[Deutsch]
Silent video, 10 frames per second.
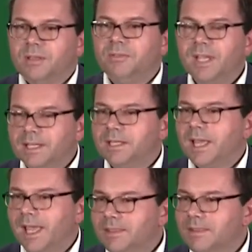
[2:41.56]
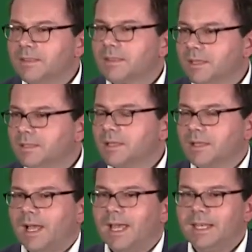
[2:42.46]
Wir in Hessen sind
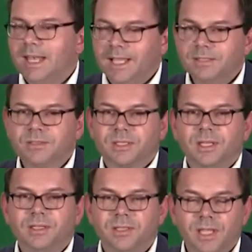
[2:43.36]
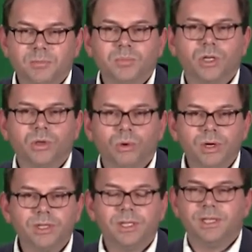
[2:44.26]
ein Land, in dem
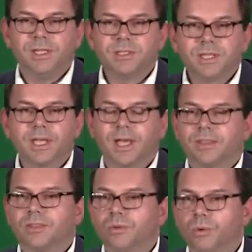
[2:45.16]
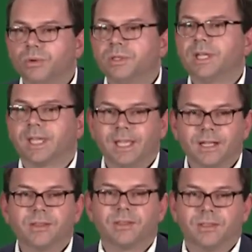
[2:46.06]
gelungene Integration die
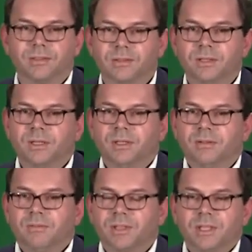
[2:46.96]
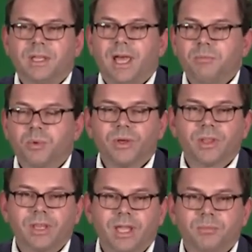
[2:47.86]
Regel sind. Wir sind ein
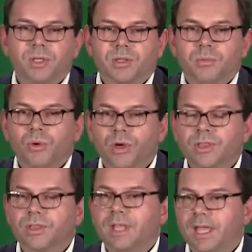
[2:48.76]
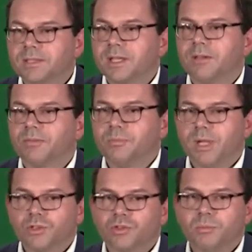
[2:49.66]
Bundesland mit dem höchsten Anteil von
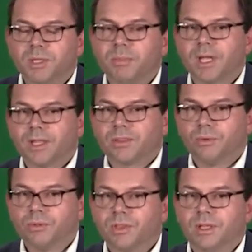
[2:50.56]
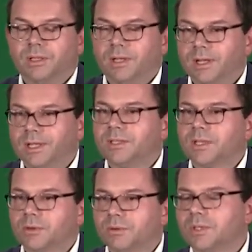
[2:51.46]
Menschen mit
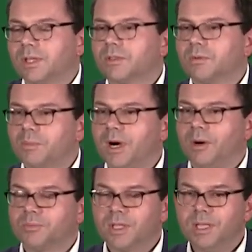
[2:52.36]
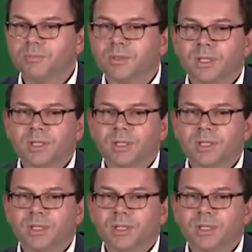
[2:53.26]
Migrationshintergrund, die es überhaupt gibt.